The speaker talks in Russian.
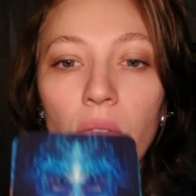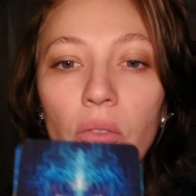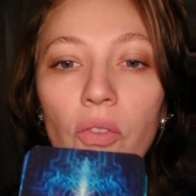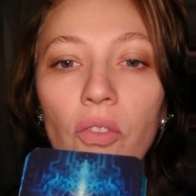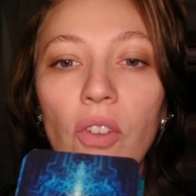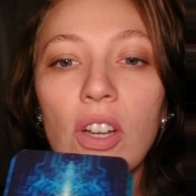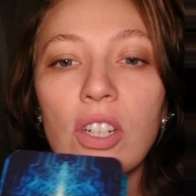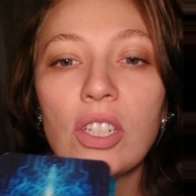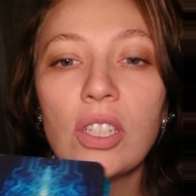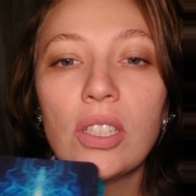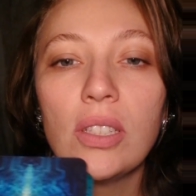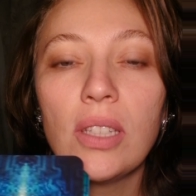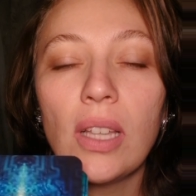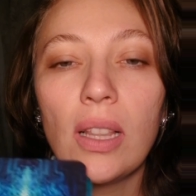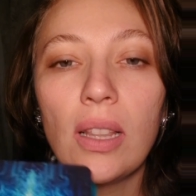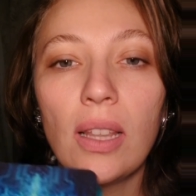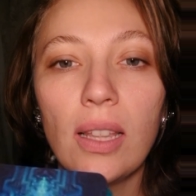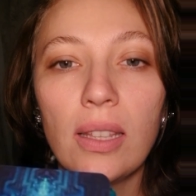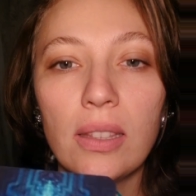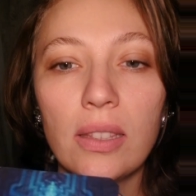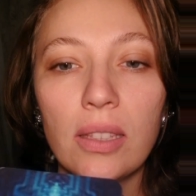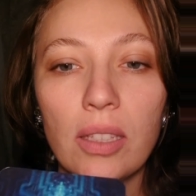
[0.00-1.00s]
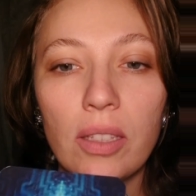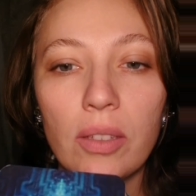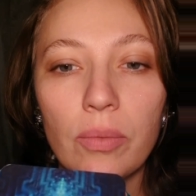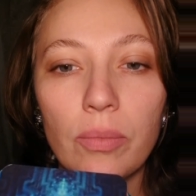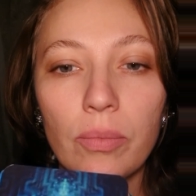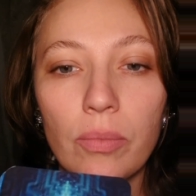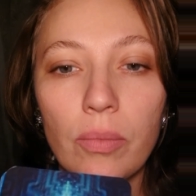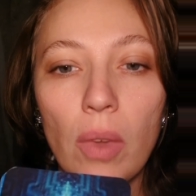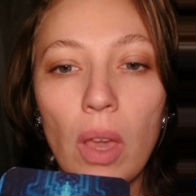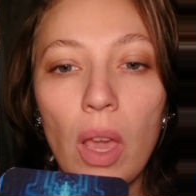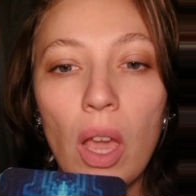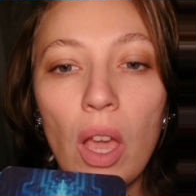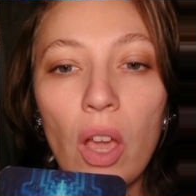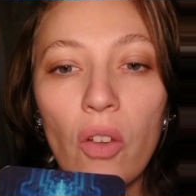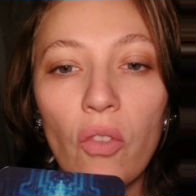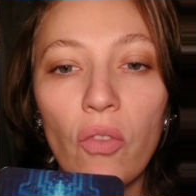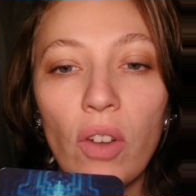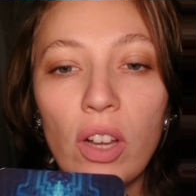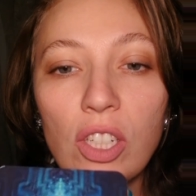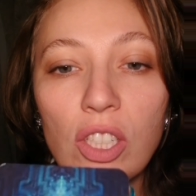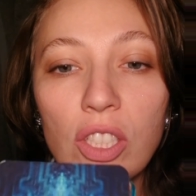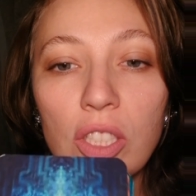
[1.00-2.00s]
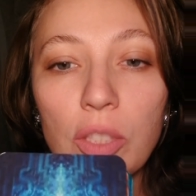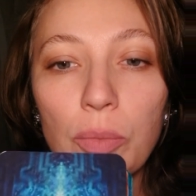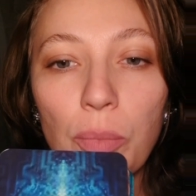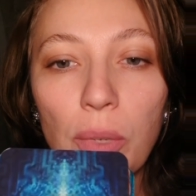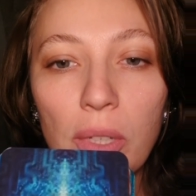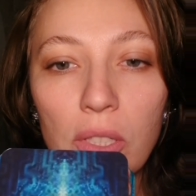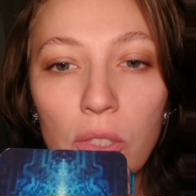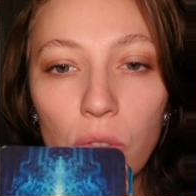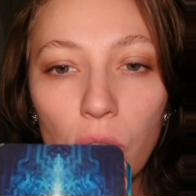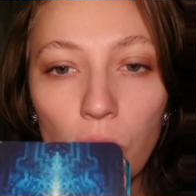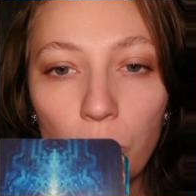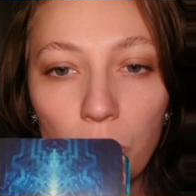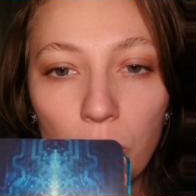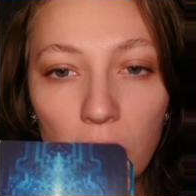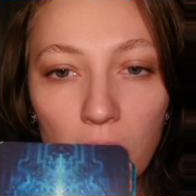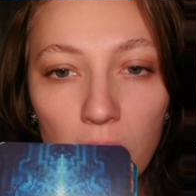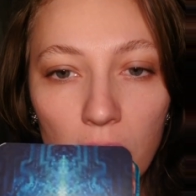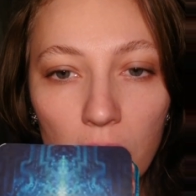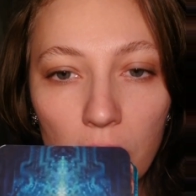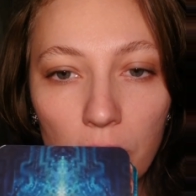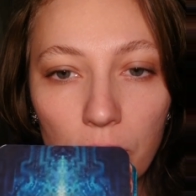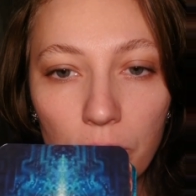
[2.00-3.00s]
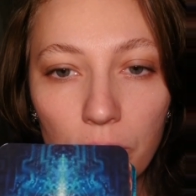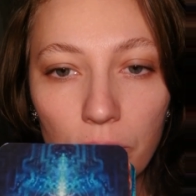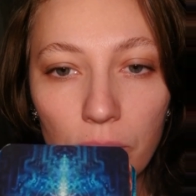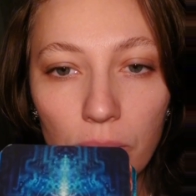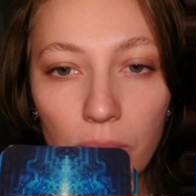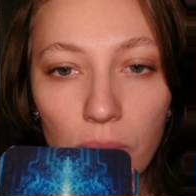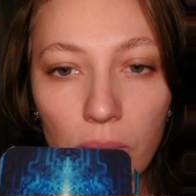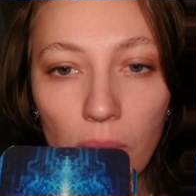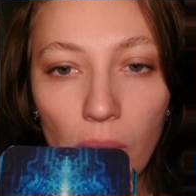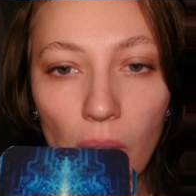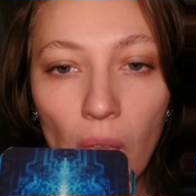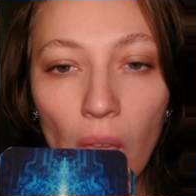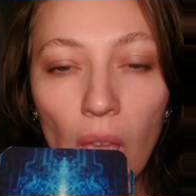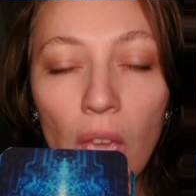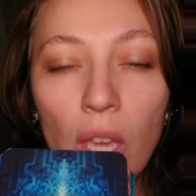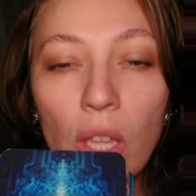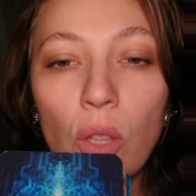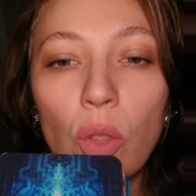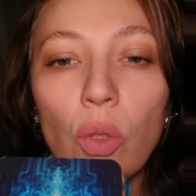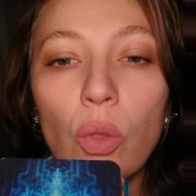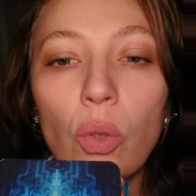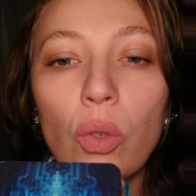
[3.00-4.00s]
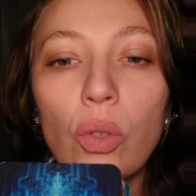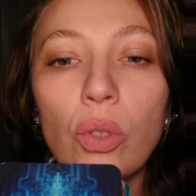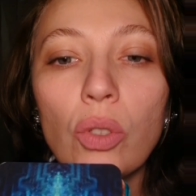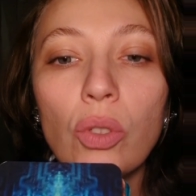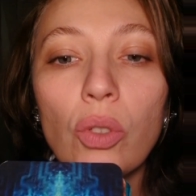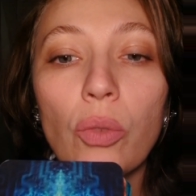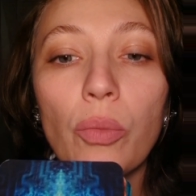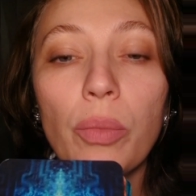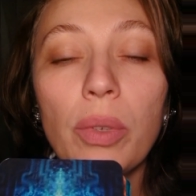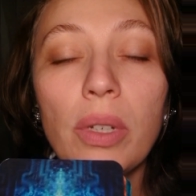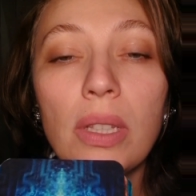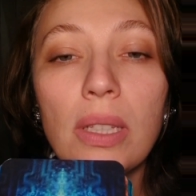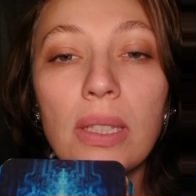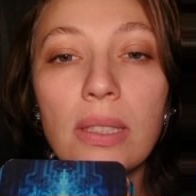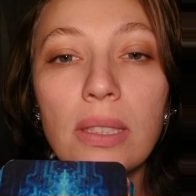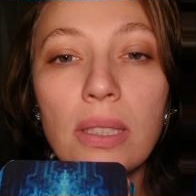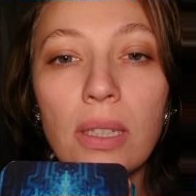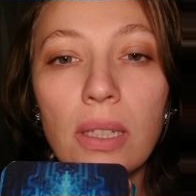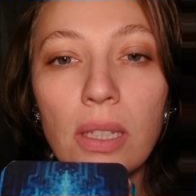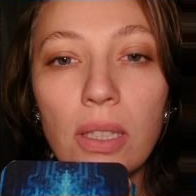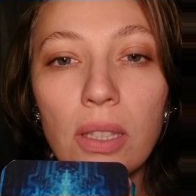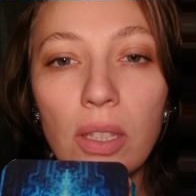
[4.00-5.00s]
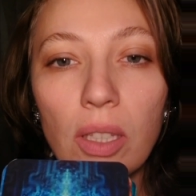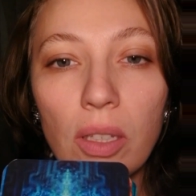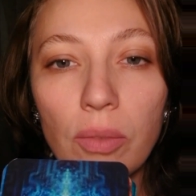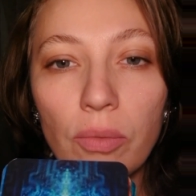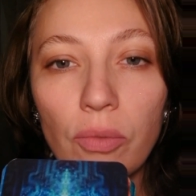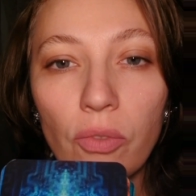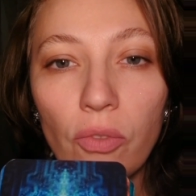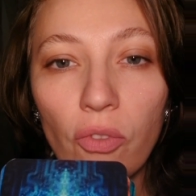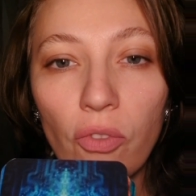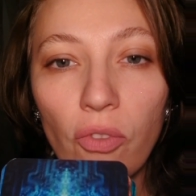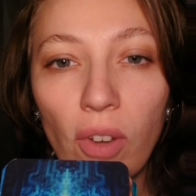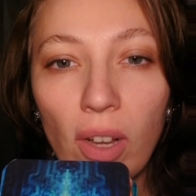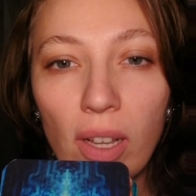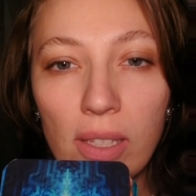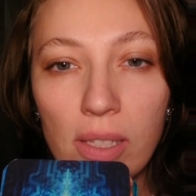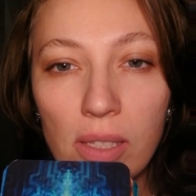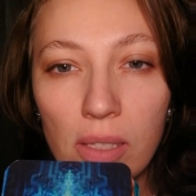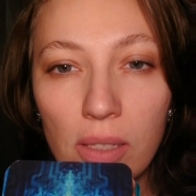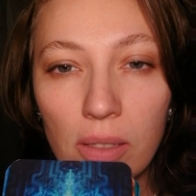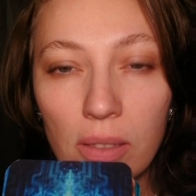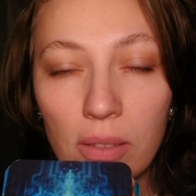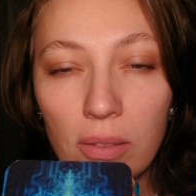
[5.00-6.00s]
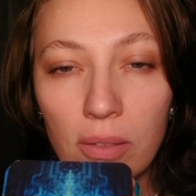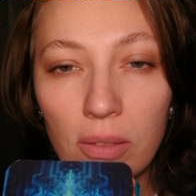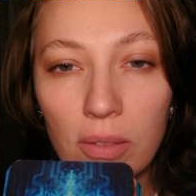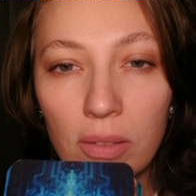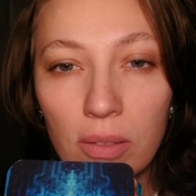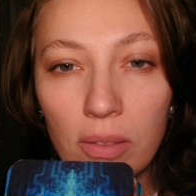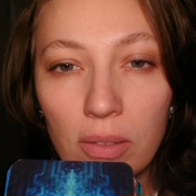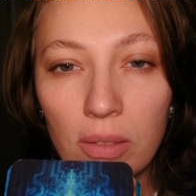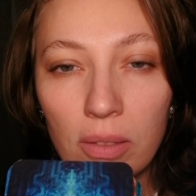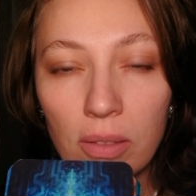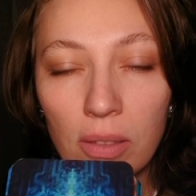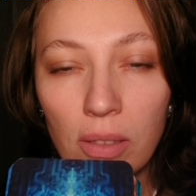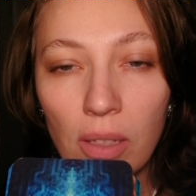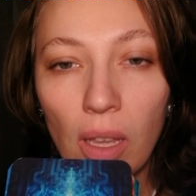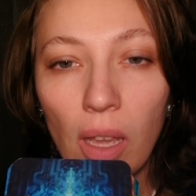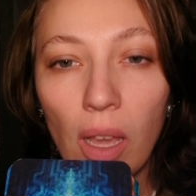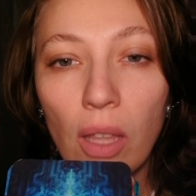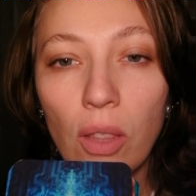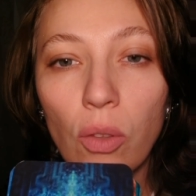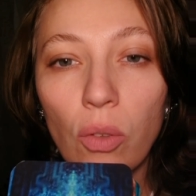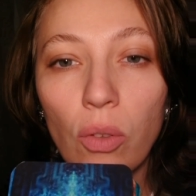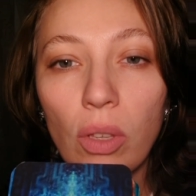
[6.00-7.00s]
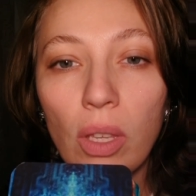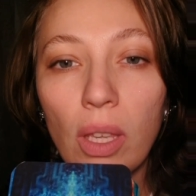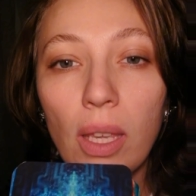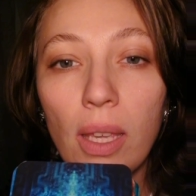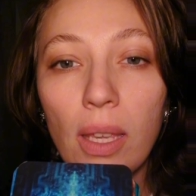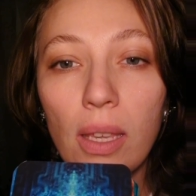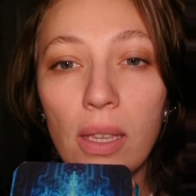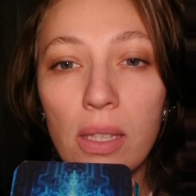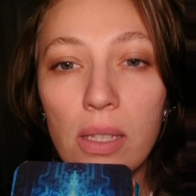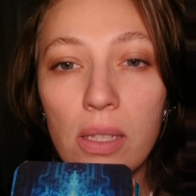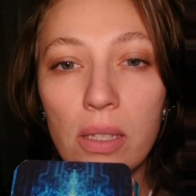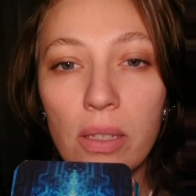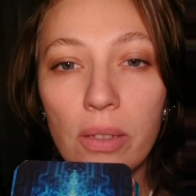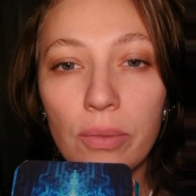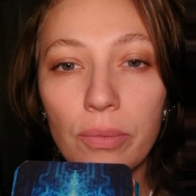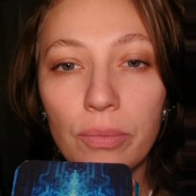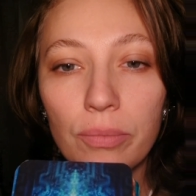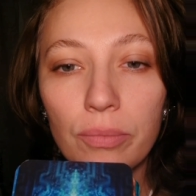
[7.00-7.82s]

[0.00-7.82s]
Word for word: Ваши таланты, ваши способности, то, что было скрыто в вас, оно есть.